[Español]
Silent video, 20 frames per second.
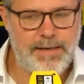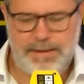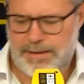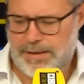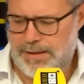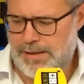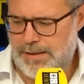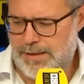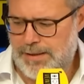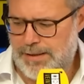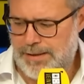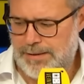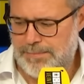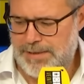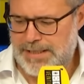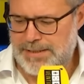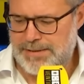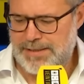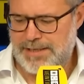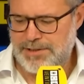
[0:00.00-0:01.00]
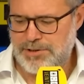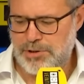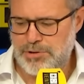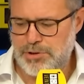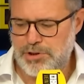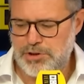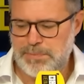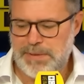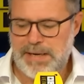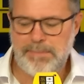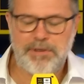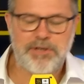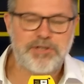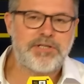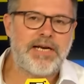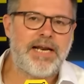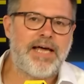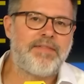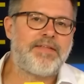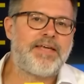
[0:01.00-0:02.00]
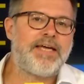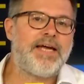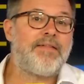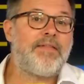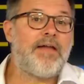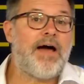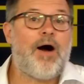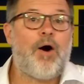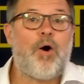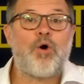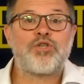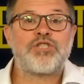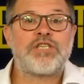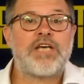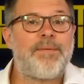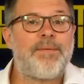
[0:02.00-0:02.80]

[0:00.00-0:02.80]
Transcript: y mientras otros miembros de la izquierda os